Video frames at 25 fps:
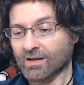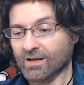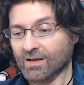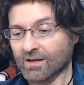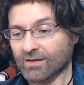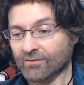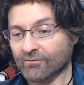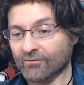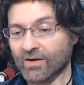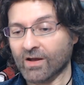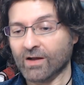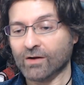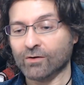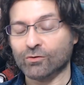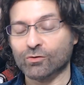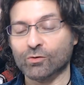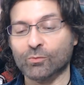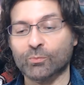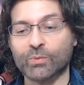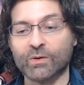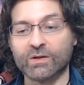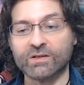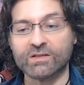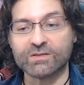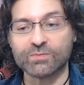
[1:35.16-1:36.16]
vengono
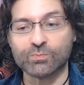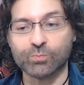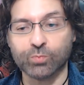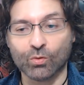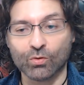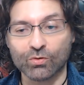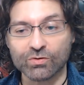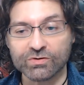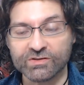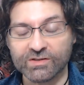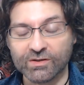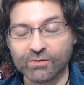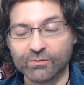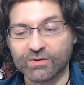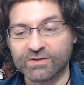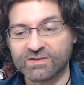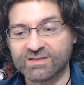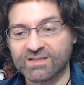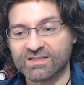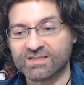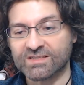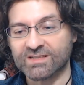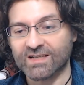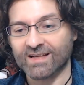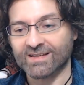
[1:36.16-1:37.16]
predisposti
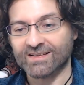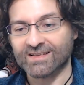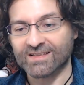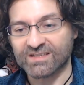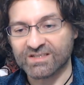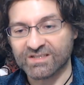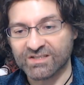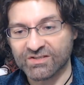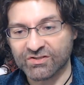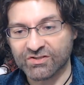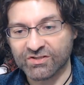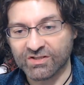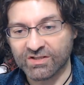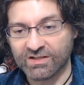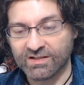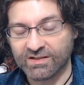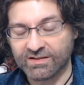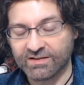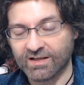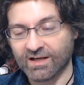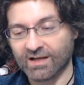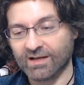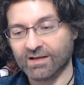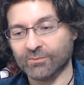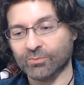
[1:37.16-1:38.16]
questi sette sigilli
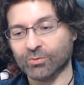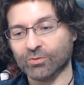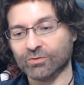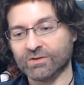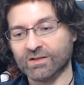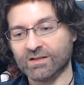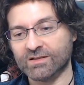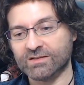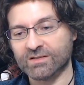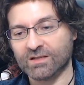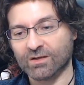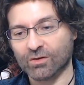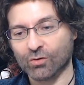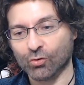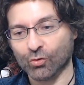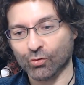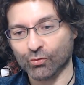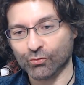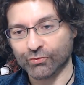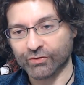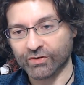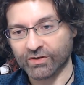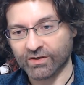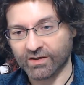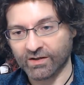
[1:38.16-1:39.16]
dalle potenze
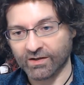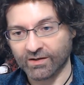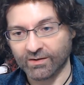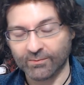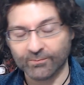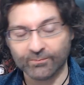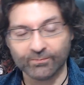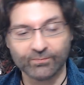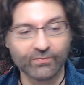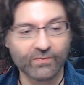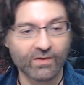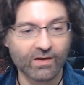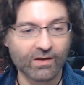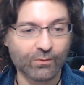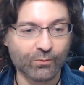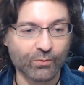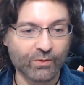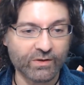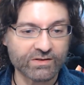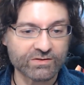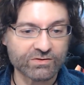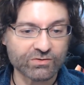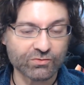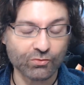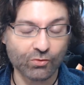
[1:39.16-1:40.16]
arcontiche e
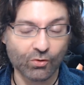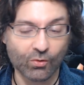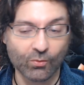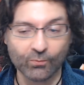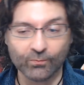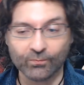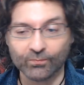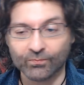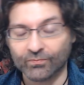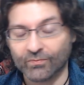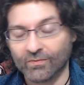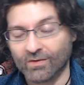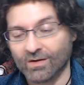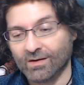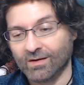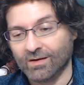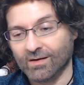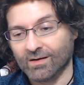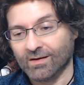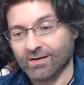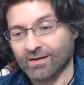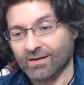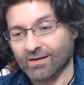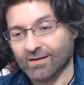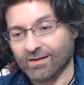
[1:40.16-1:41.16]
questo
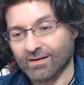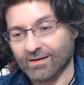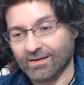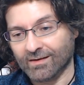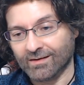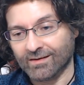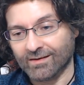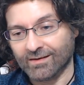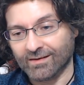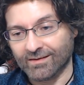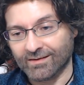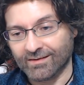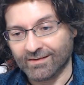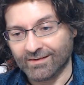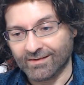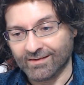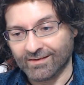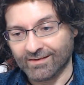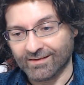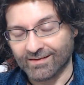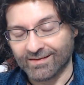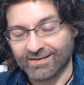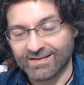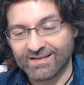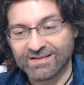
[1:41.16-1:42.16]

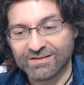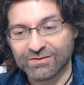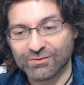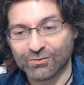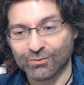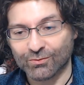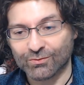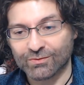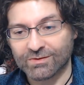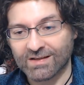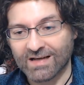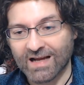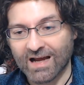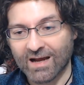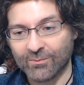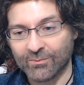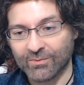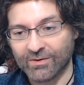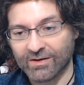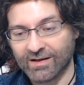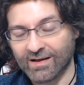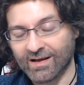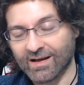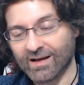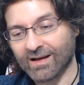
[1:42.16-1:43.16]
è,
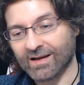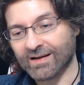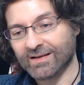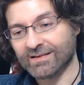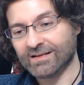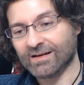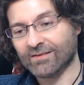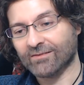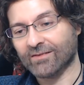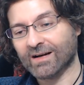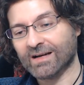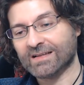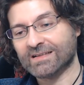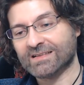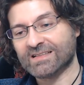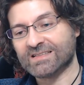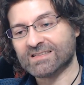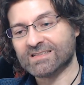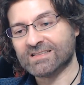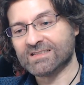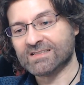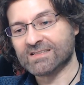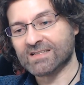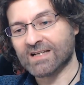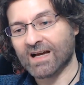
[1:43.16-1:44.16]
riscontrabile anche da vari
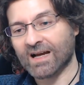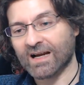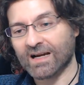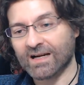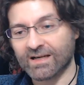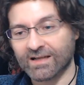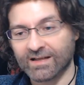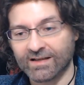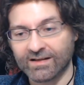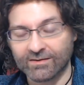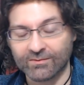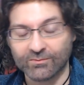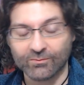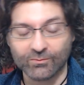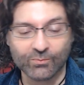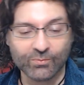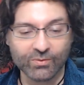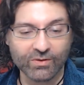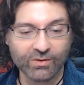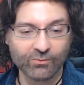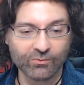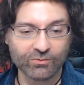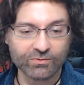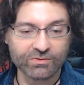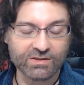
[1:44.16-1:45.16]
testi sacri,
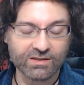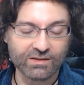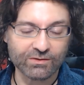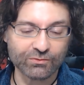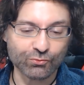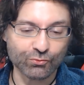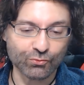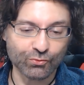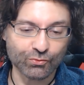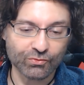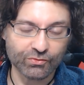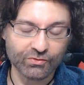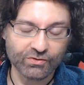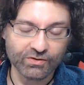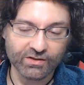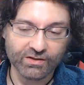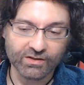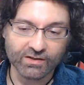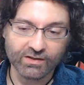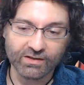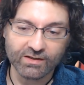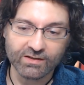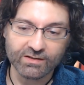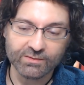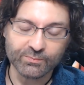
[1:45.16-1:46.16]
primo tra tutti
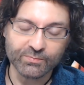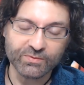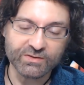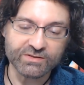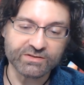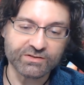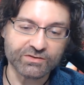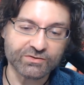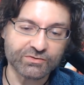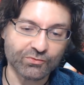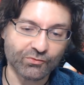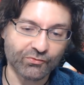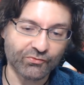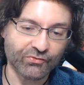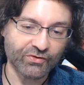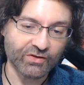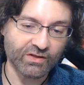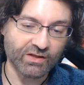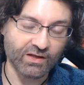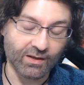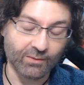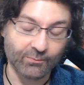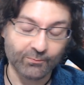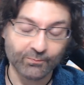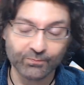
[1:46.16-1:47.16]
il Pisse
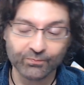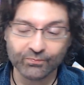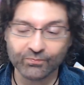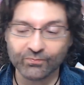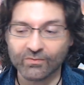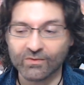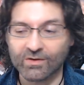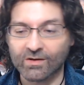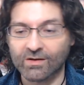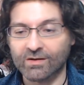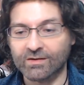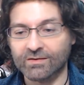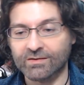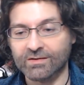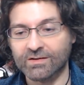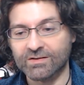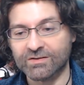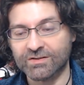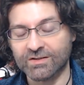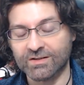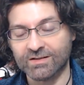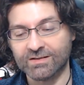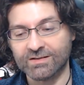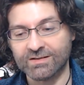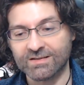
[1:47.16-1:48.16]
Sofia e
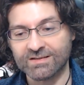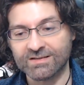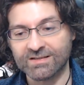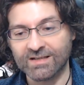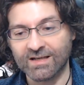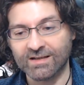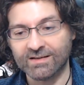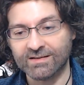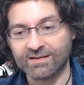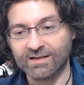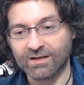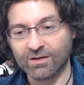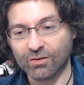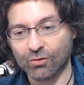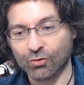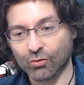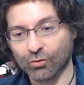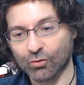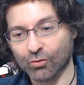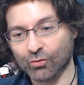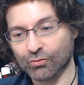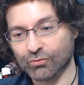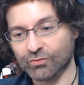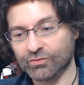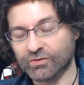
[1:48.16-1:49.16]
dice i sette
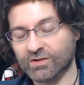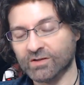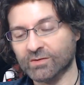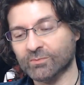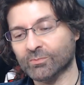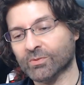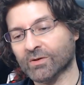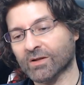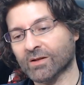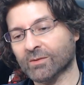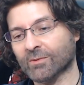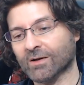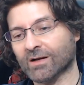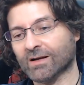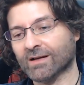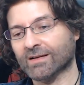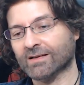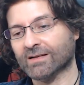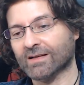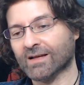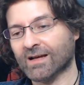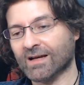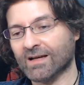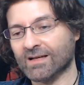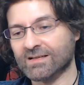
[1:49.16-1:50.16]
arconti prima che
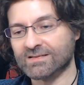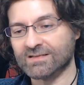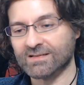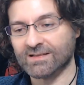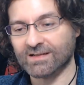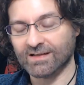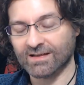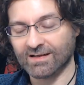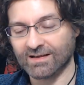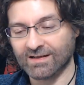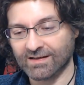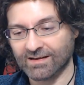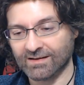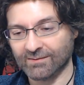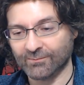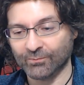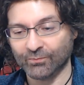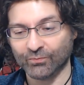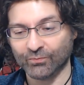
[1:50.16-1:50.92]
nasca